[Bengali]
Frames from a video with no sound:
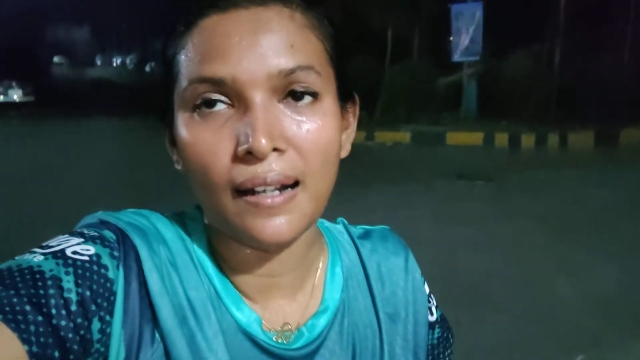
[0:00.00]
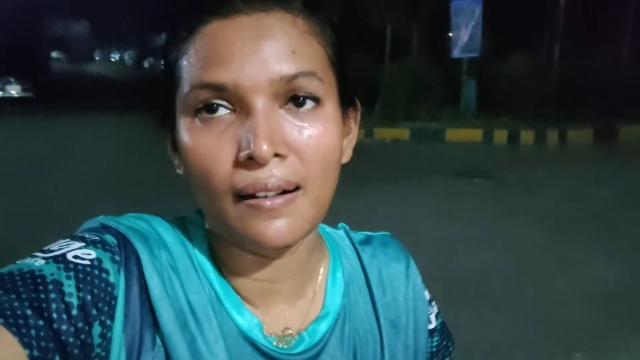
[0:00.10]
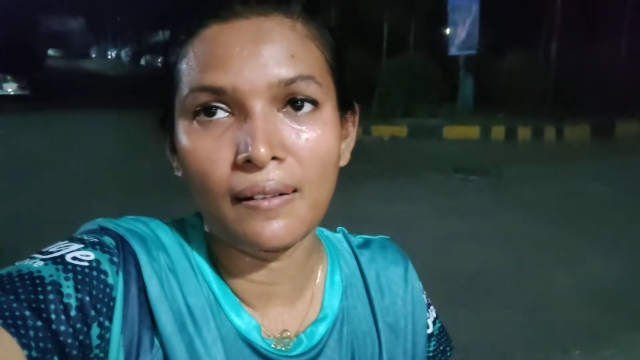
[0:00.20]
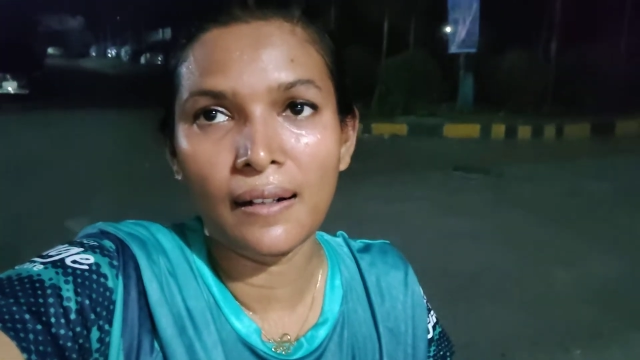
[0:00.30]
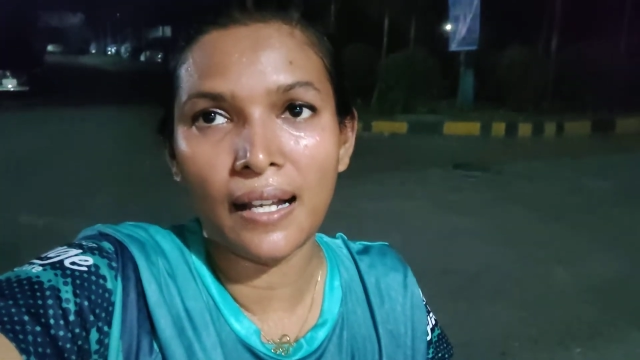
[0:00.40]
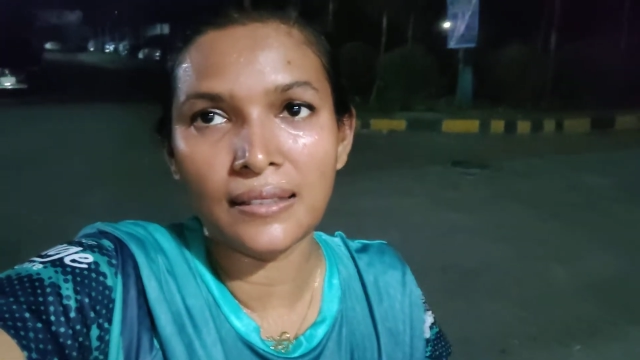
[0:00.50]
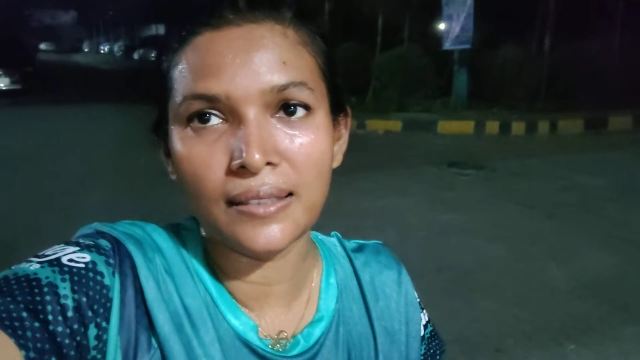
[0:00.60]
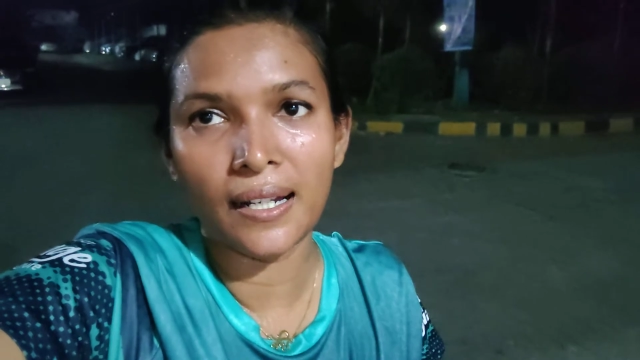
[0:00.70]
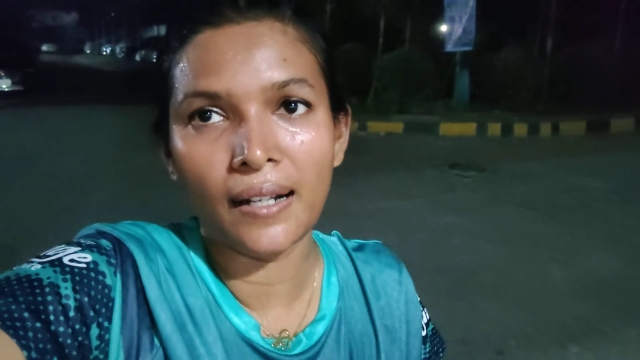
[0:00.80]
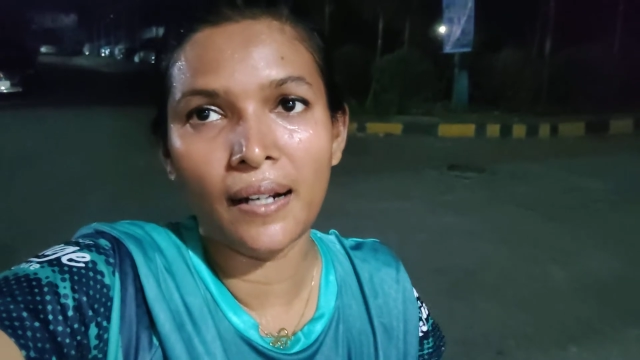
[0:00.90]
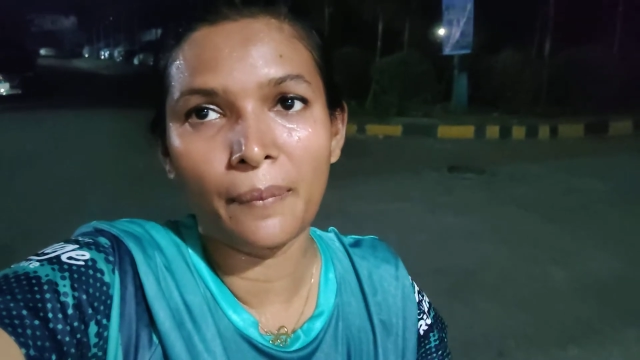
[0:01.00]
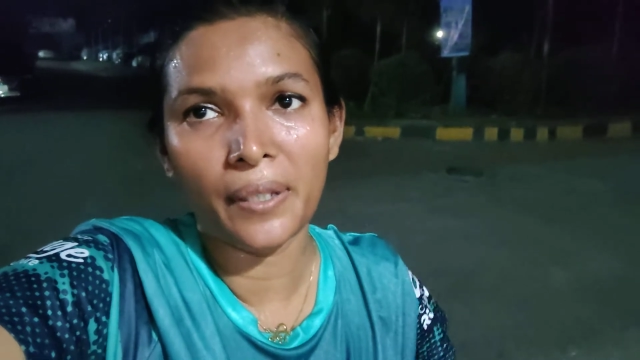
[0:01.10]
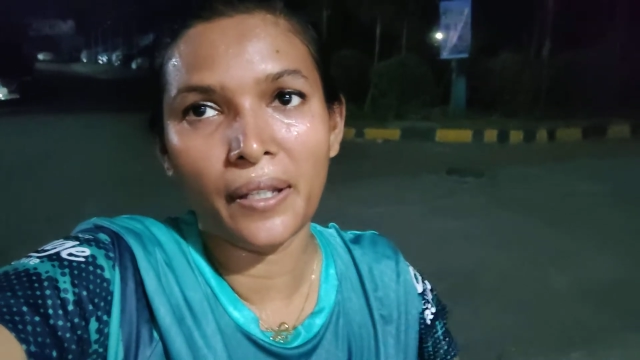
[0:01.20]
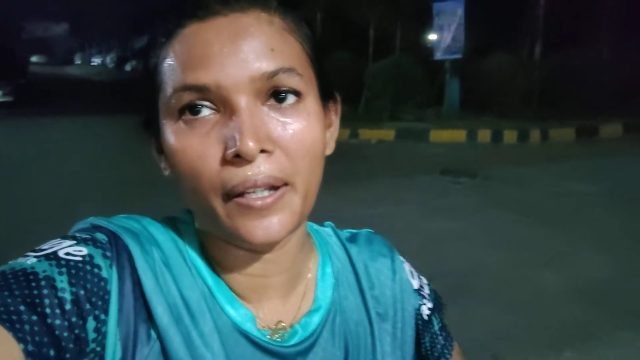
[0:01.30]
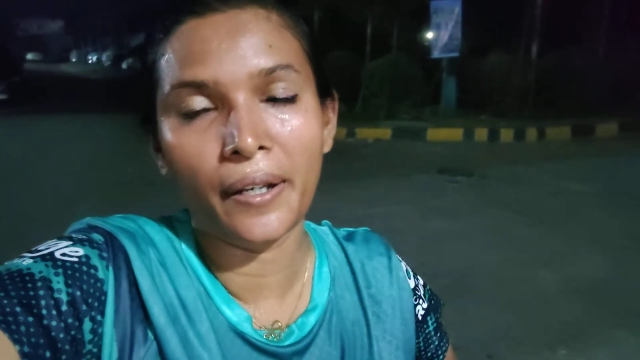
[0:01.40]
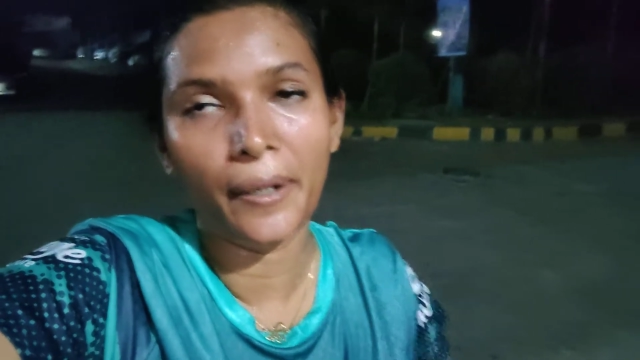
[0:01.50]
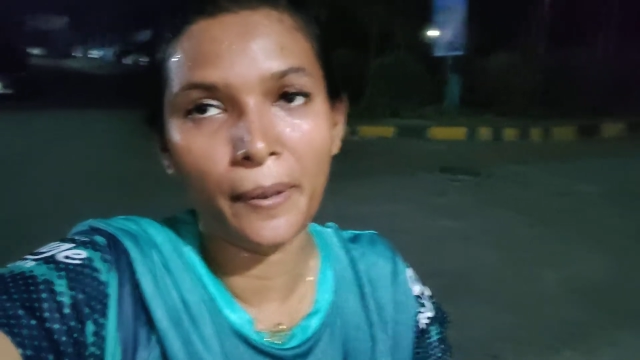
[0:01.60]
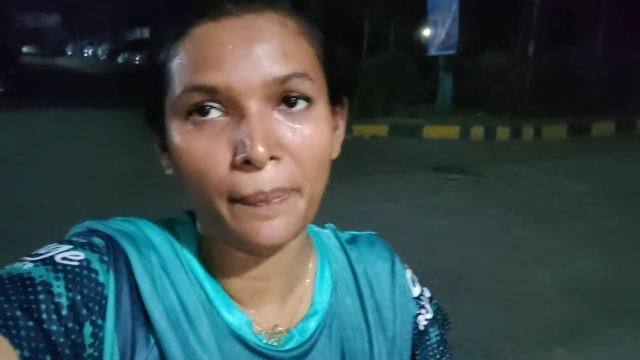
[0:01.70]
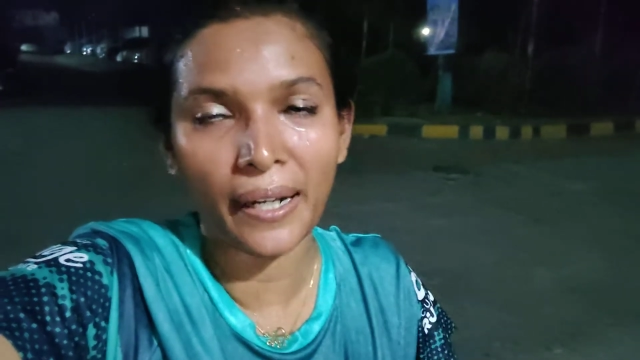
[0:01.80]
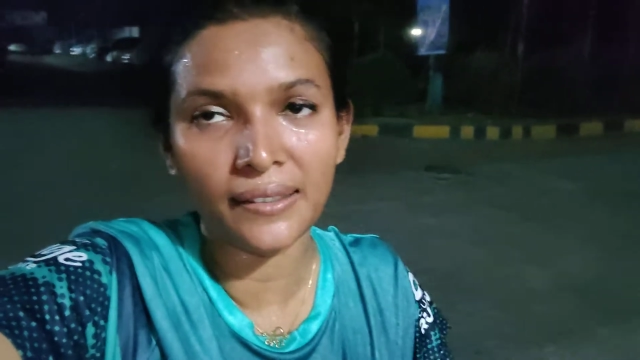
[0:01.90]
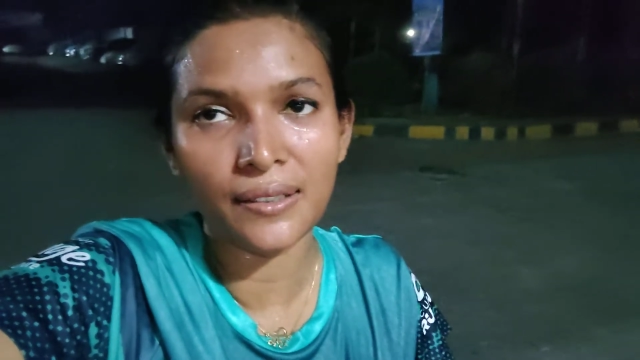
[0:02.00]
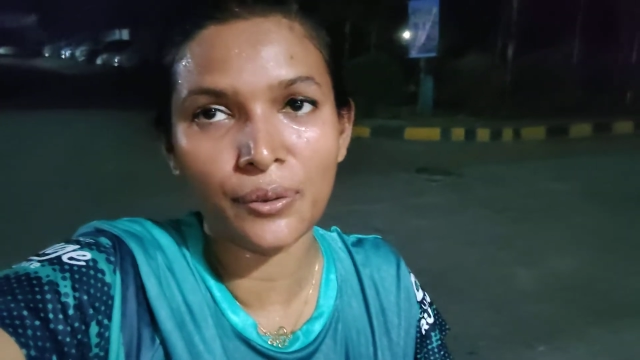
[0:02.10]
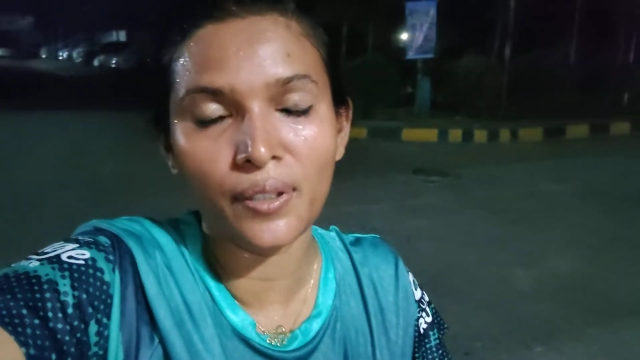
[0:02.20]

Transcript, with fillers: কারণ লাস্ট ইয়ার আমি প্র্যাকটিস